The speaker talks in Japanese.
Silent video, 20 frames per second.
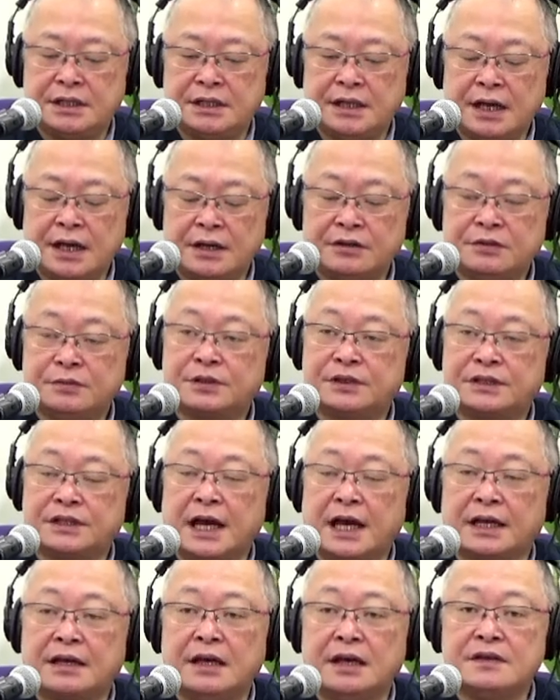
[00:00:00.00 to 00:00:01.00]
薬物
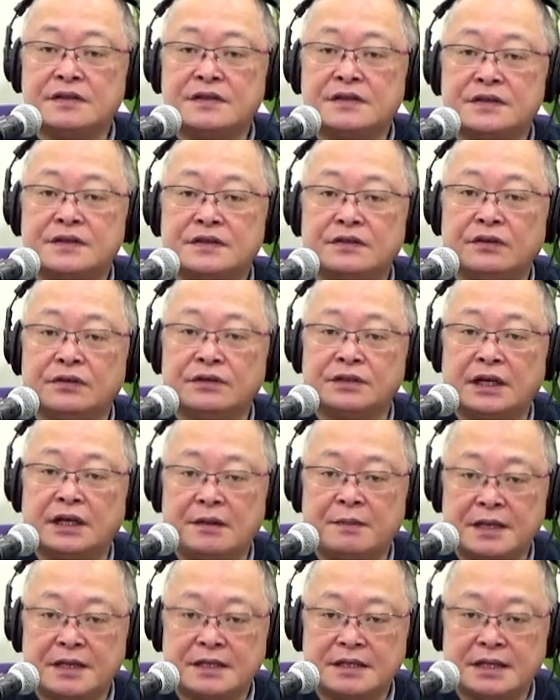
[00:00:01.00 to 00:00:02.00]
が検出をされ
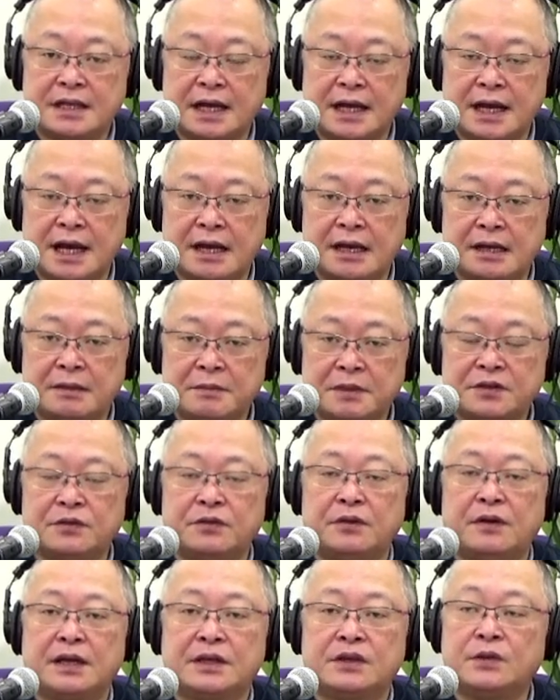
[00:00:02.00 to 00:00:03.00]
ましたが、そ
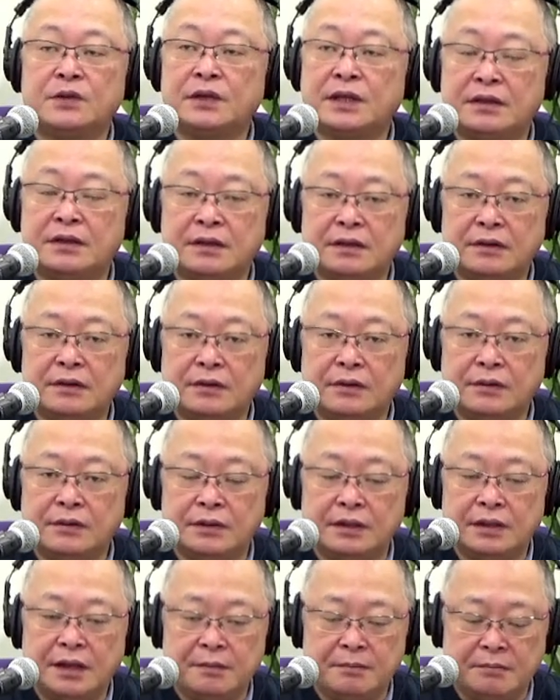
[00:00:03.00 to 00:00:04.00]
れは去年の
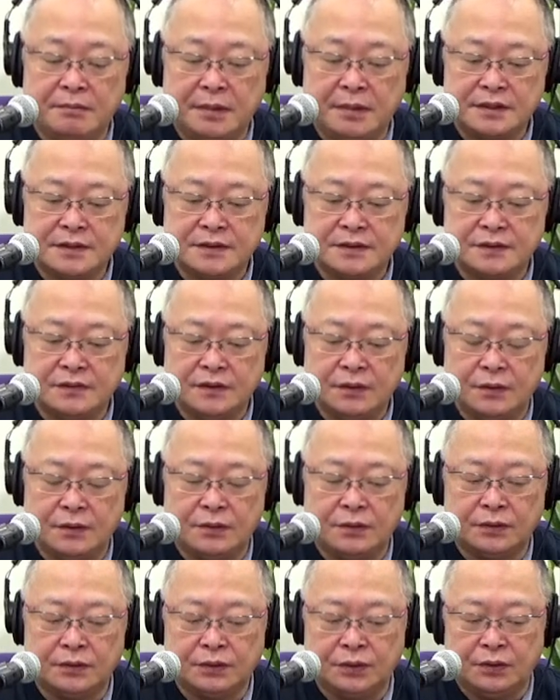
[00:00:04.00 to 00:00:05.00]
年末の
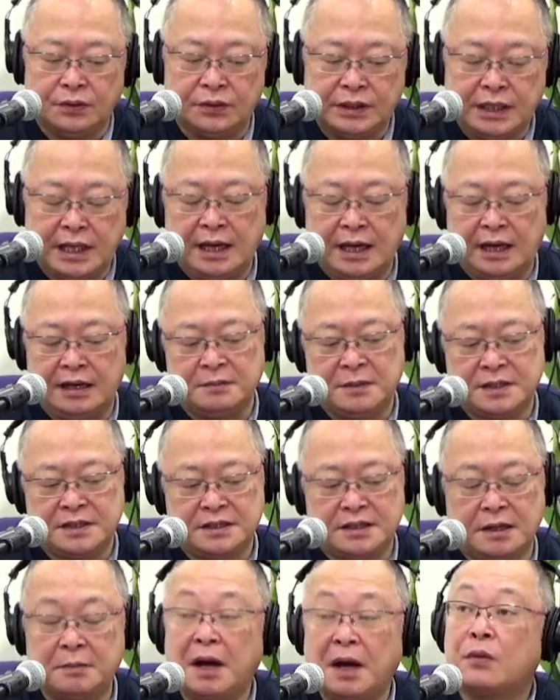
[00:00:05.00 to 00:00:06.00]
ことでありまし
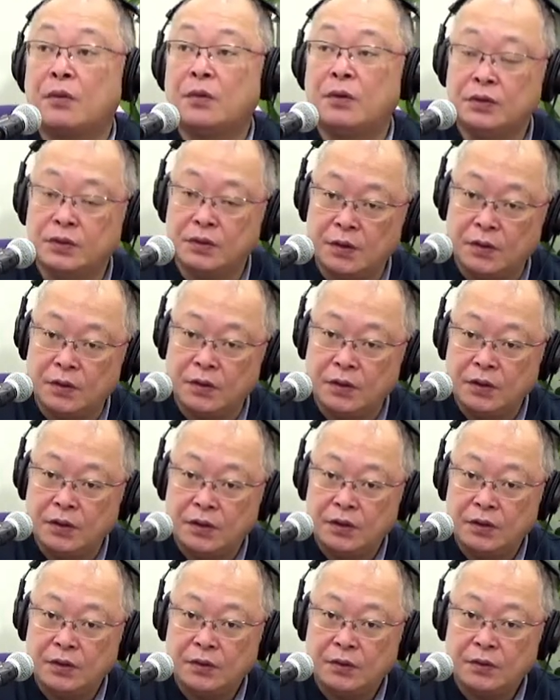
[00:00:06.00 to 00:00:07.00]
た。この
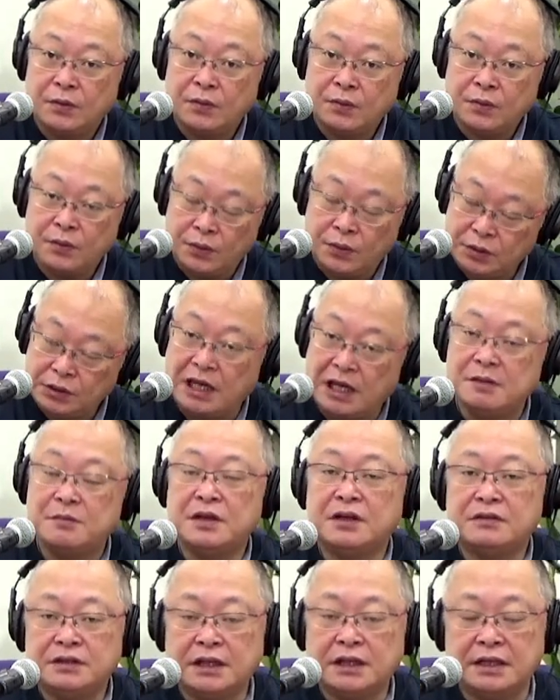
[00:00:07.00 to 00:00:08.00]

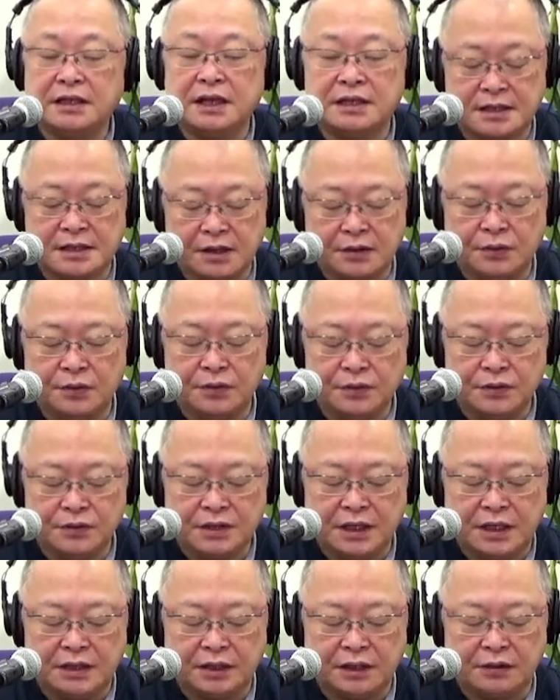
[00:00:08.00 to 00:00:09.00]
タイミングでなぜ公表
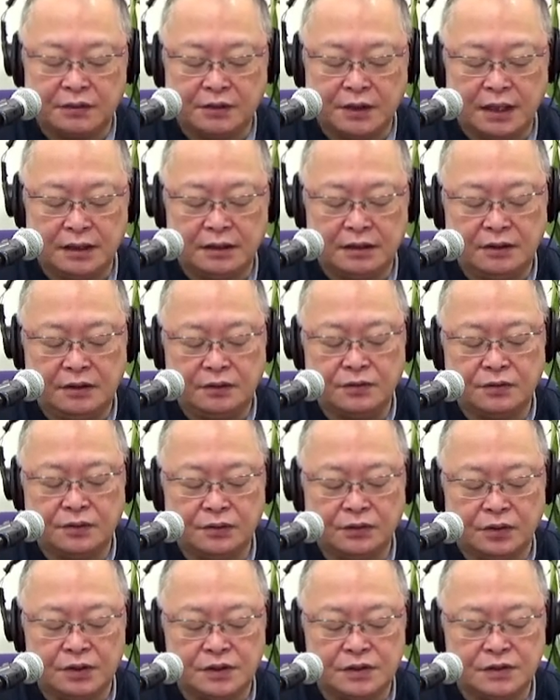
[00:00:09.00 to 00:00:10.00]
されたのかというこ
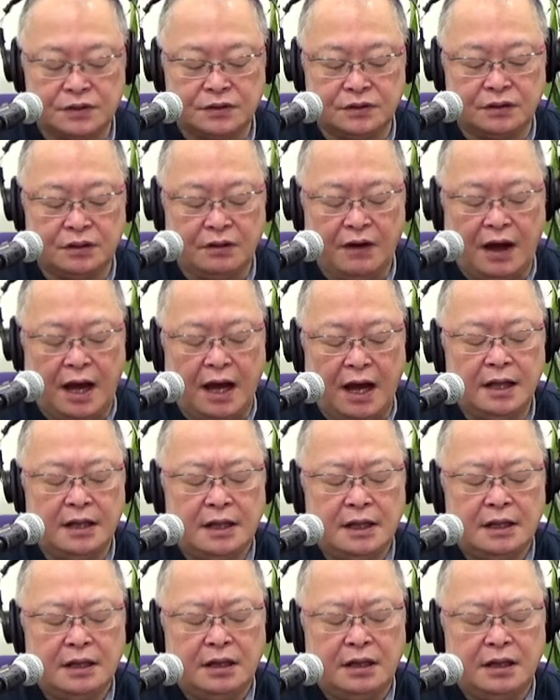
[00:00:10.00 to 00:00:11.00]
とについては、
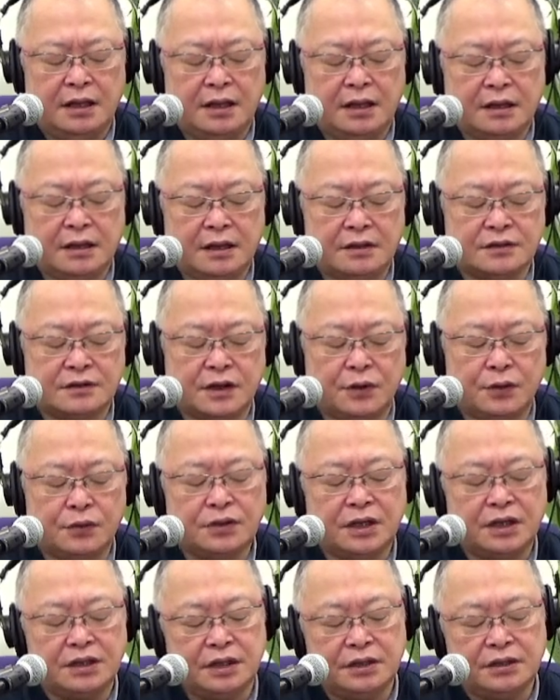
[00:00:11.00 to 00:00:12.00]
検査が遅
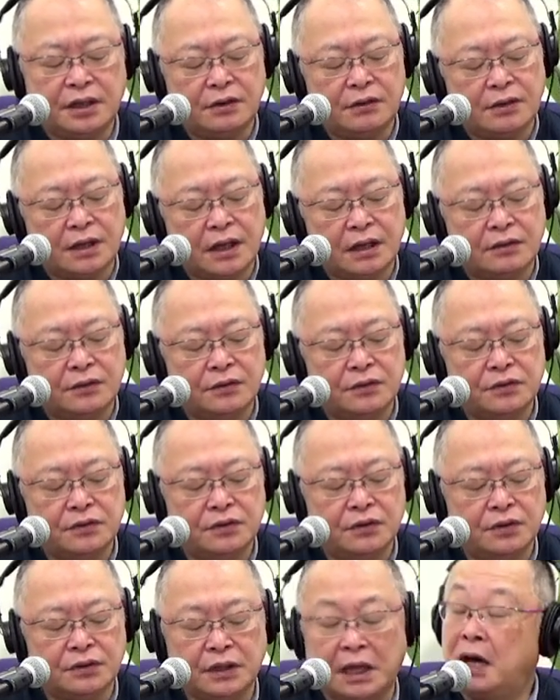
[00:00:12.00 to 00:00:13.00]
れていたのだという
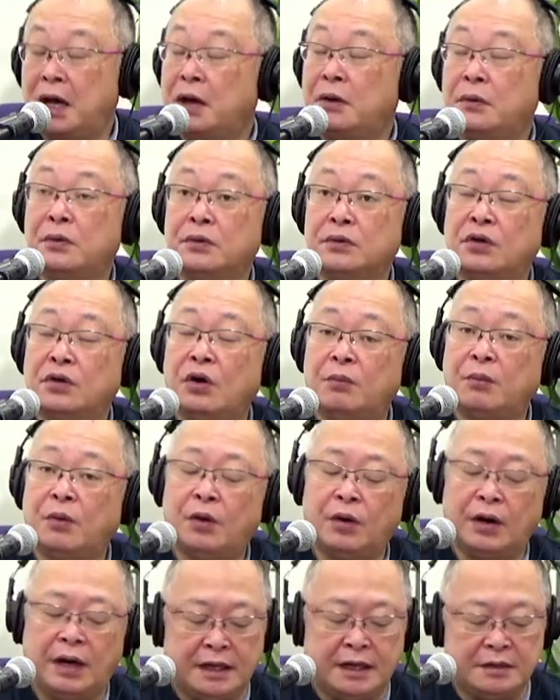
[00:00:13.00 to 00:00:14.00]
ような報道
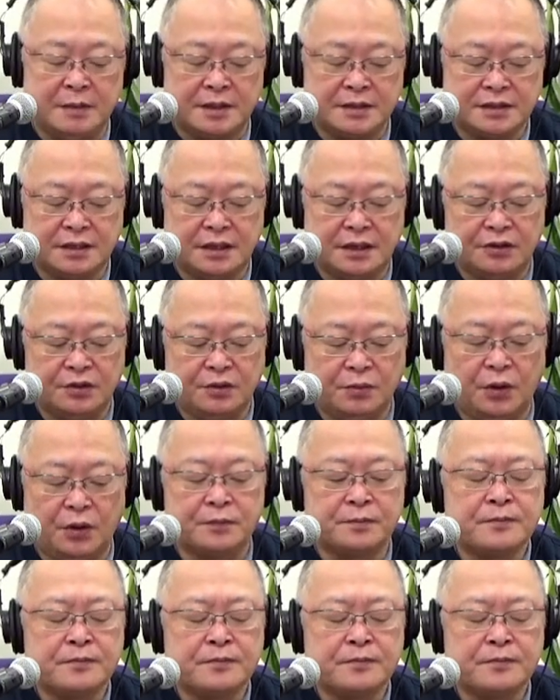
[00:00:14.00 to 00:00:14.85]
もありますけれども、